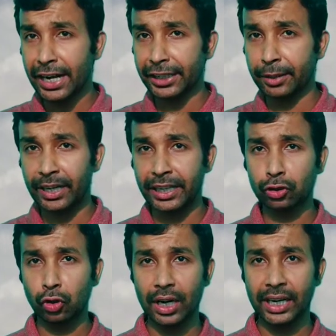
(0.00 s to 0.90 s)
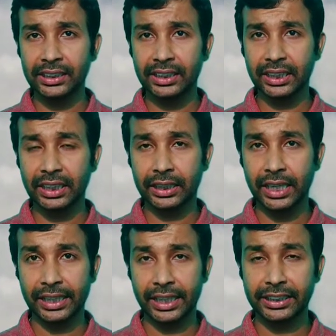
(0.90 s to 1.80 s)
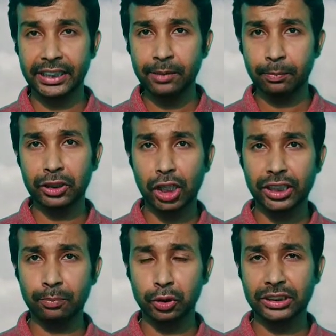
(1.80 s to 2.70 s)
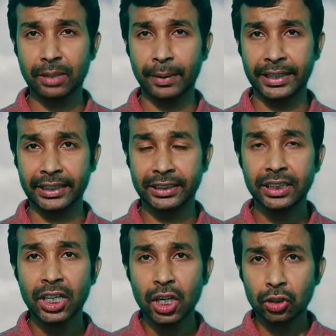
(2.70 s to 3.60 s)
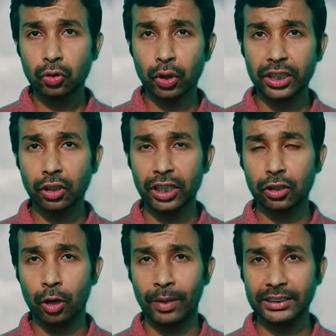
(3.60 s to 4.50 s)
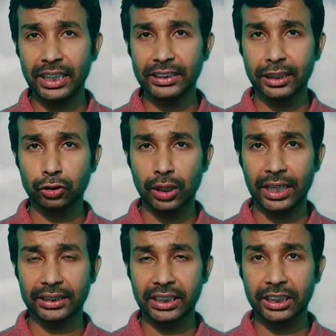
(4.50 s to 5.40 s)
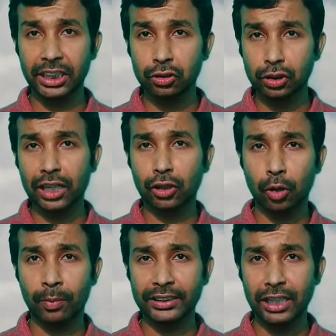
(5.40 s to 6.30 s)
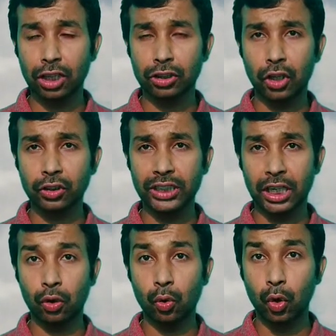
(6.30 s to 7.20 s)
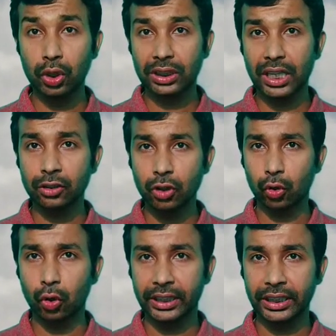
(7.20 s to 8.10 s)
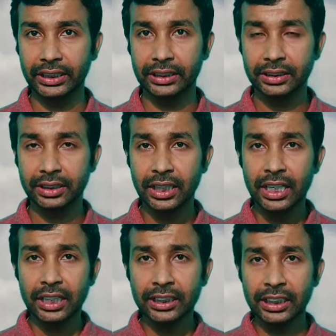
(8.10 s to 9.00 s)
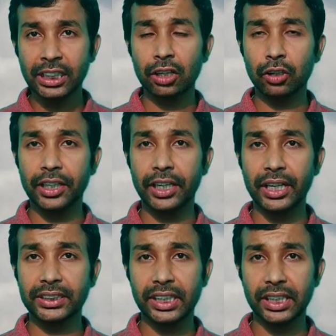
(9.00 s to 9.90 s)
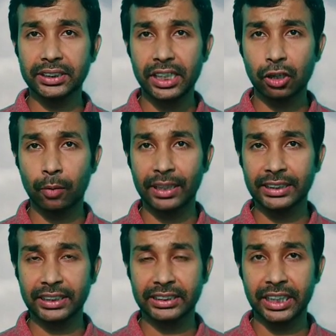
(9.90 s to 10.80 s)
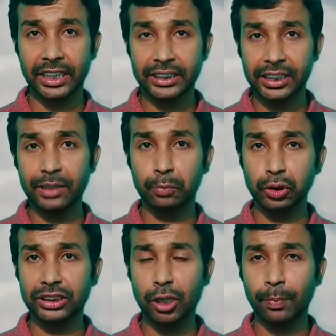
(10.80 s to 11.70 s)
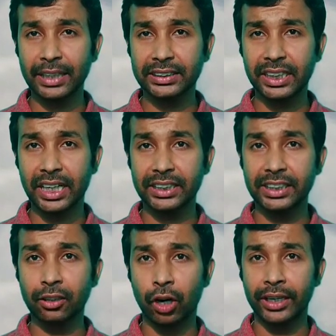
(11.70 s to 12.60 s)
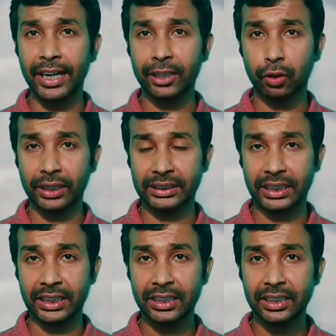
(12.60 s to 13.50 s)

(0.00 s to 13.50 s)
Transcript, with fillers: একেবারে তলানিতে গিয়ে থাকে তিনি বিষয়টি বুঝতে পারেন তড়িঘড়ি ক্ষমা চাইতে চলে আসেন কিন্তু তার ক্ষমা চাওয়ার ধরন যেন অত্যন্ত কঠিন তিনি যেন হেসে হেসে ক্ষমা চাচ্ছেন তিনি বুঝতেও পারছেন না তিনি অন্যায় করেছেন